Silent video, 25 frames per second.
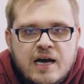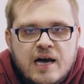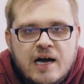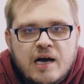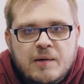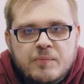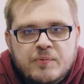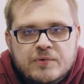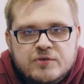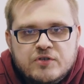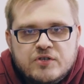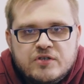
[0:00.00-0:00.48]
a
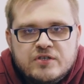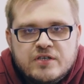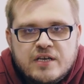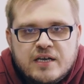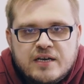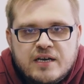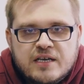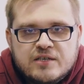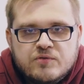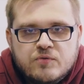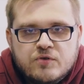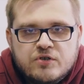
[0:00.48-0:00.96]

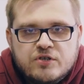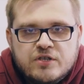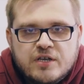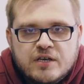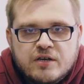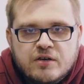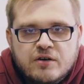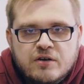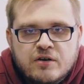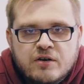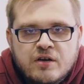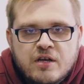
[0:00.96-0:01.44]
opozycja na złość
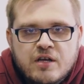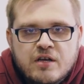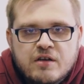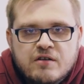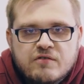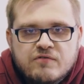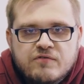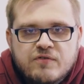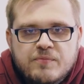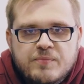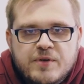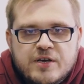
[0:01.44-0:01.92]
tego
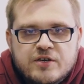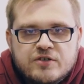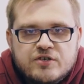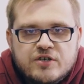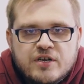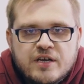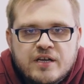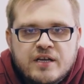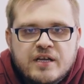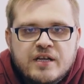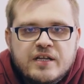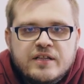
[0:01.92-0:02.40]

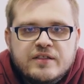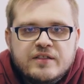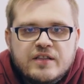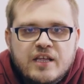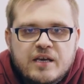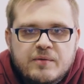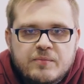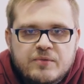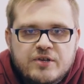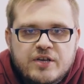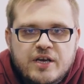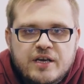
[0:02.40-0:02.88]
wybierze
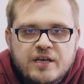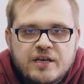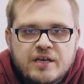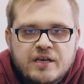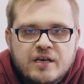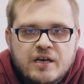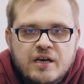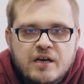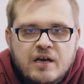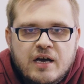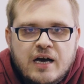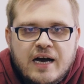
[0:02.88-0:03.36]

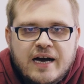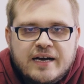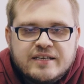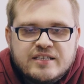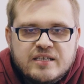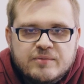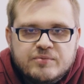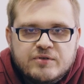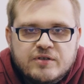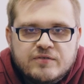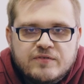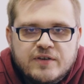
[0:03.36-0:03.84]
najmniej
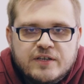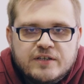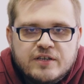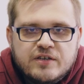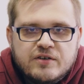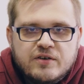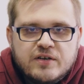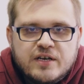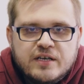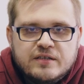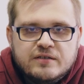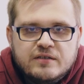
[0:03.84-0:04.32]

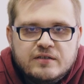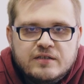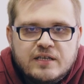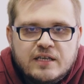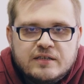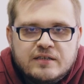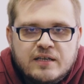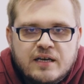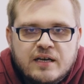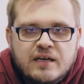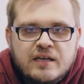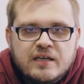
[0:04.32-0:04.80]
akceptowalnego
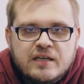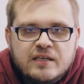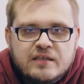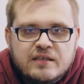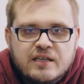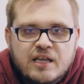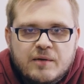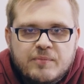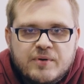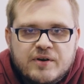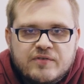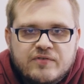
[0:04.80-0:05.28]
kandydata
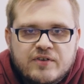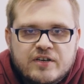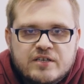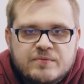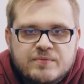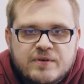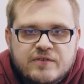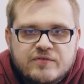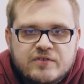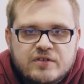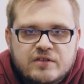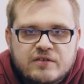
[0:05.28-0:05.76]
dla Prawa i
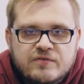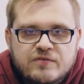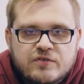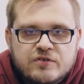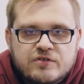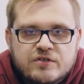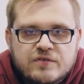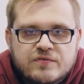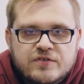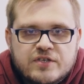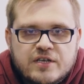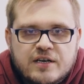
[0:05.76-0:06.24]

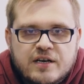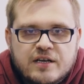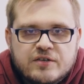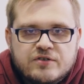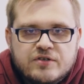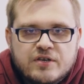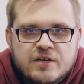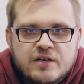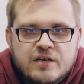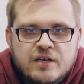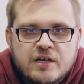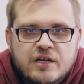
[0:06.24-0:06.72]
Sprawiedliwości w
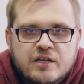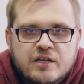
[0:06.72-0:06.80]
Senacie.